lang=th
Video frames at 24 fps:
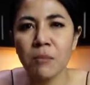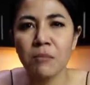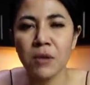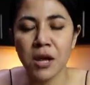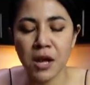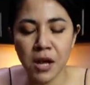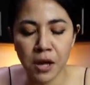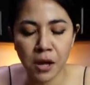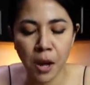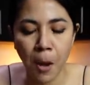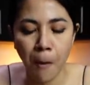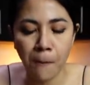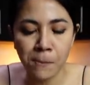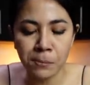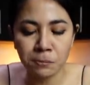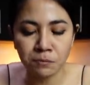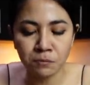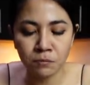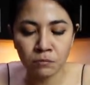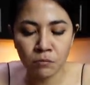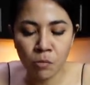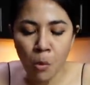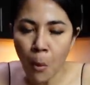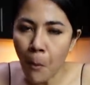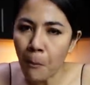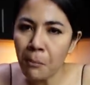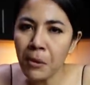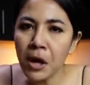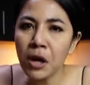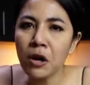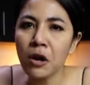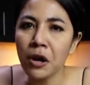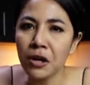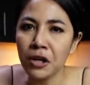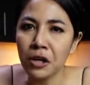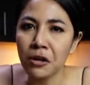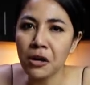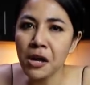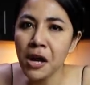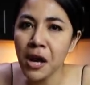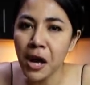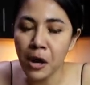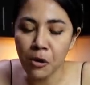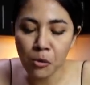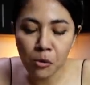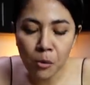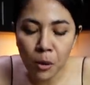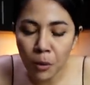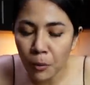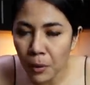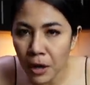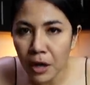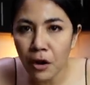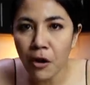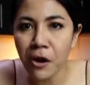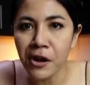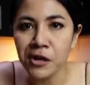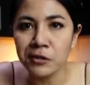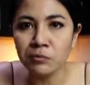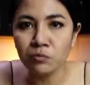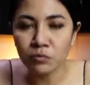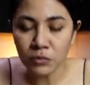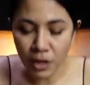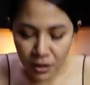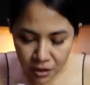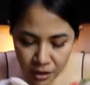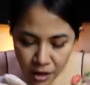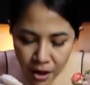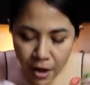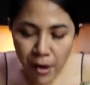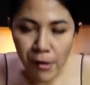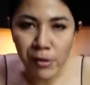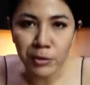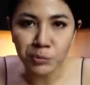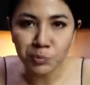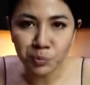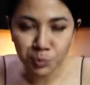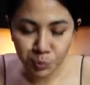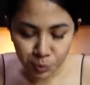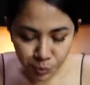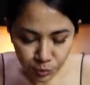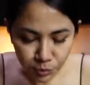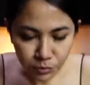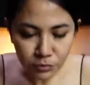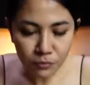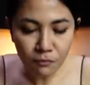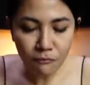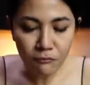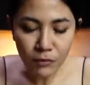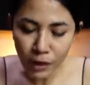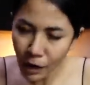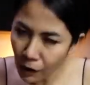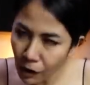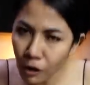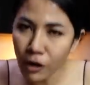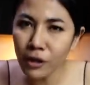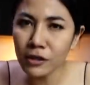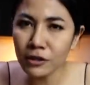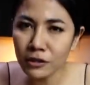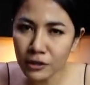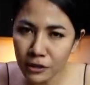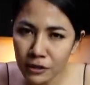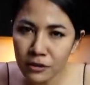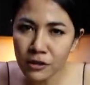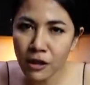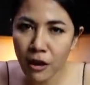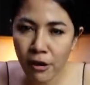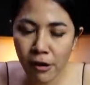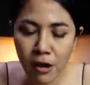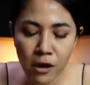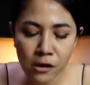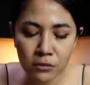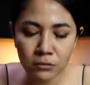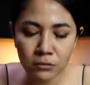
ทำเองอ่ะไม่อร่อยเดี๋ยวก็หาว่าบอกว่าอร่อยแต่เนี้ยอร่อยจริงๆนะ